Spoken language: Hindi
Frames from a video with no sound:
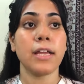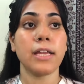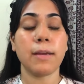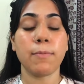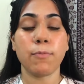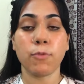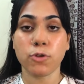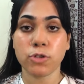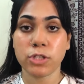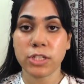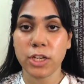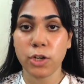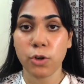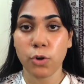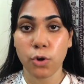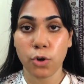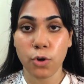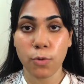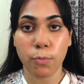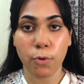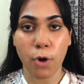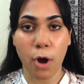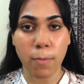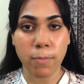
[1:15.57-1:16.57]
ये मोस्टली लोगों
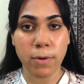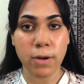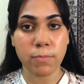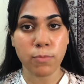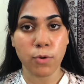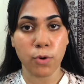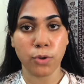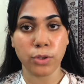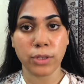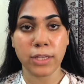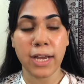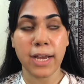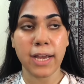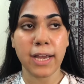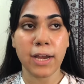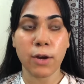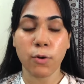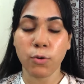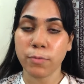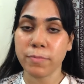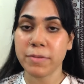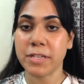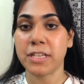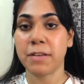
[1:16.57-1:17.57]
को प्रॉब्लम होता है
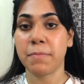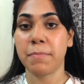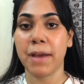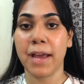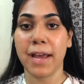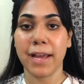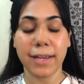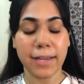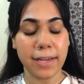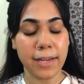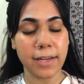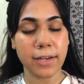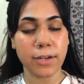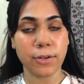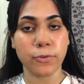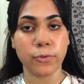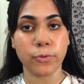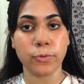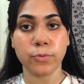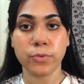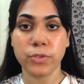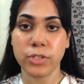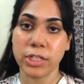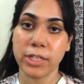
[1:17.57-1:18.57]
उनमें से मैं एक
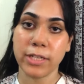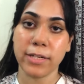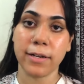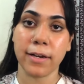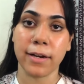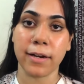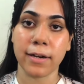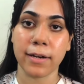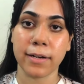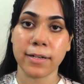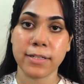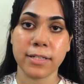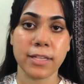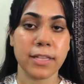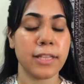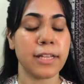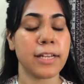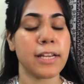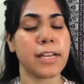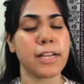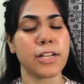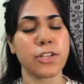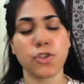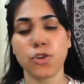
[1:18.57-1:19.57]
हूँ जी हाँ
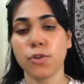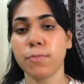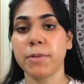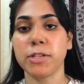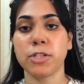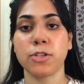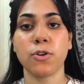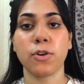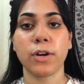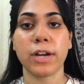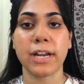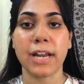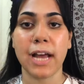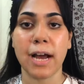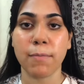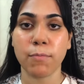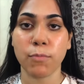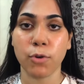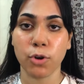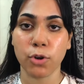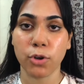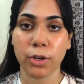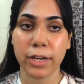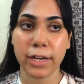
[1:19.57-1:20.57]
ज़िंदगी के जो मसलों के
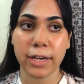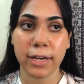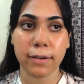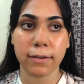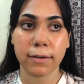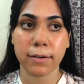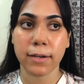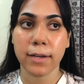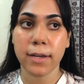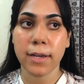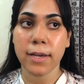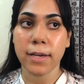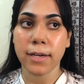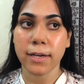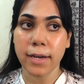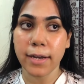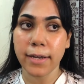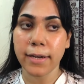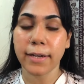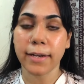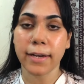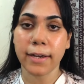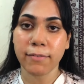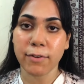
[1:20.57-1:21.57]
नाम बोलोगे ना
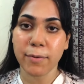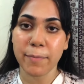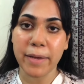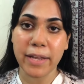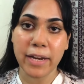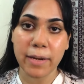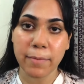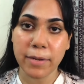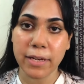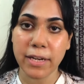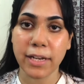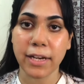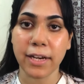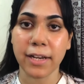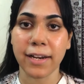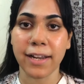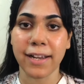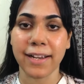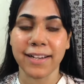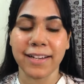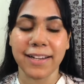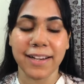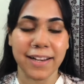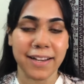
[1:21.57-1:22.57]
कहीं ना कहीं वो मेरे भी निकल
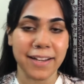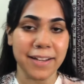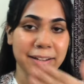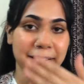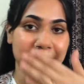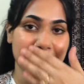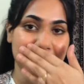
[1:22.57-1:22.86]
आएंगे